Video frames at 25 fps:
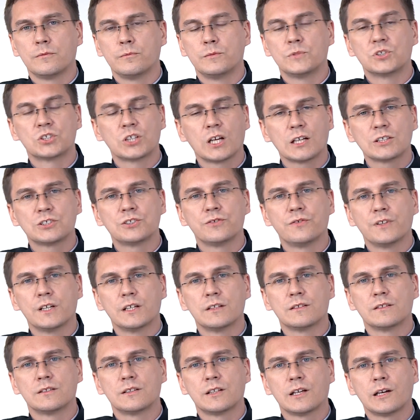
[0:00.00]
Msza
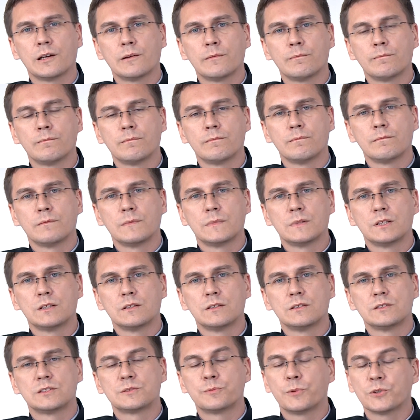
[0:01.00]
święta,
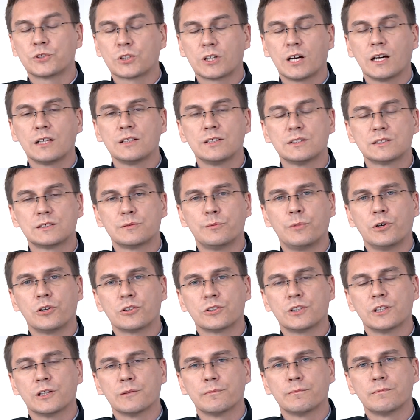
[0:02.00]
spotkanie z
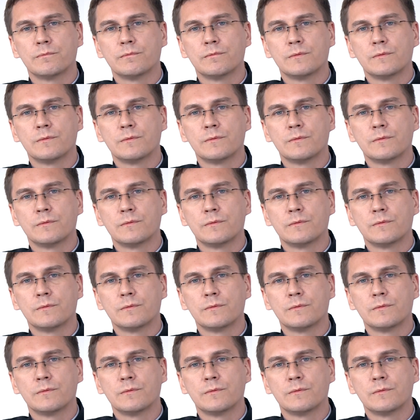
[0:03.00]
Bogiem,